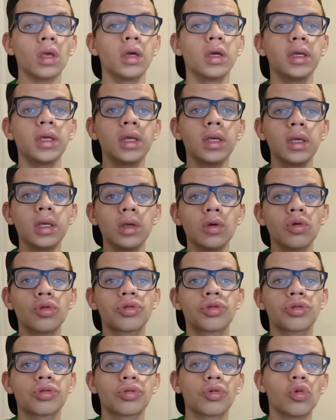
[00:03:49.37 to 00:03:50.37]
e
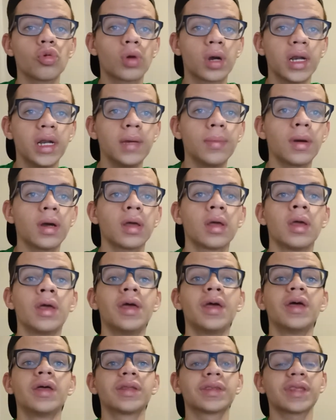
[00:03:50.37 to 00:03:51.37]
os, o clima
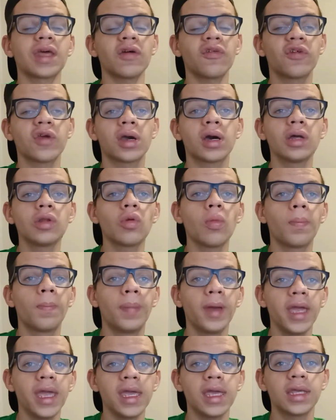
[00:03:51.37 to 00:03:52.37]
Tá ficando
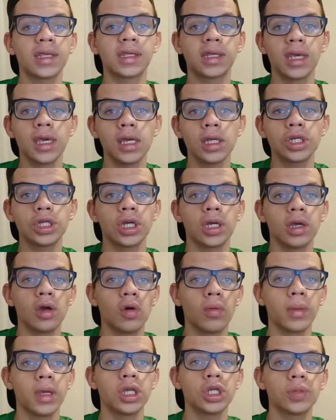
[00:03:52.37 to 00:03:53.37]
bem quente
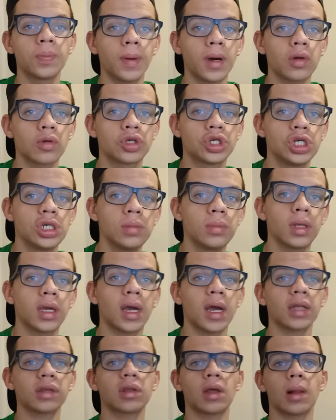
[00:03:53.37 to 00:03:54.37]
realmente para o time
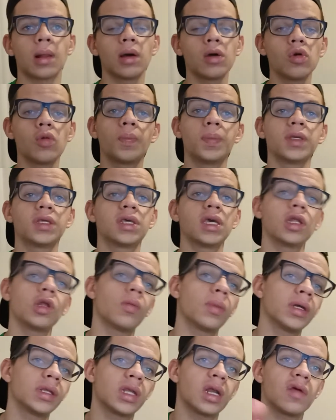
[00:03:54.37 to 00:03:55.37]
catalão. O Piquet deu
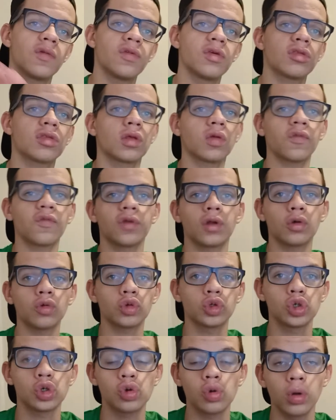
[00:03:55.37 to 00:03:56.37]
uma entrevista no final do
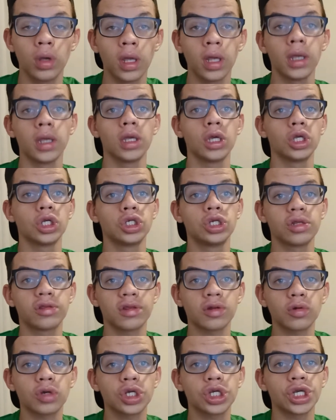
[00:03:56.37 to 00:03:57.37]
jogo
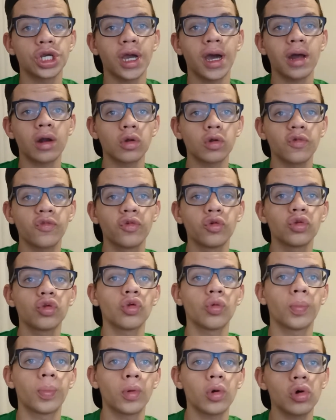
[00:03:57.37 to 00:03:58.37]
dizendo que chegaram no fundo
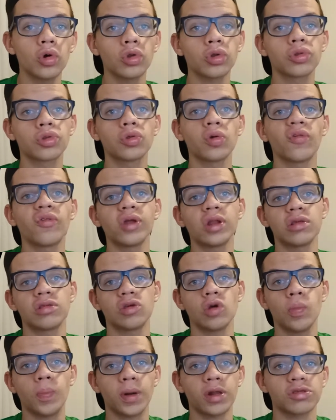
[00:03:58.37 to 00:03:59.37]
do poço, se
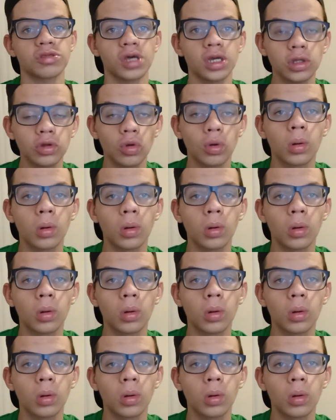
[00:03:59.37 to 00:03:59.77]
ofereceu para sair do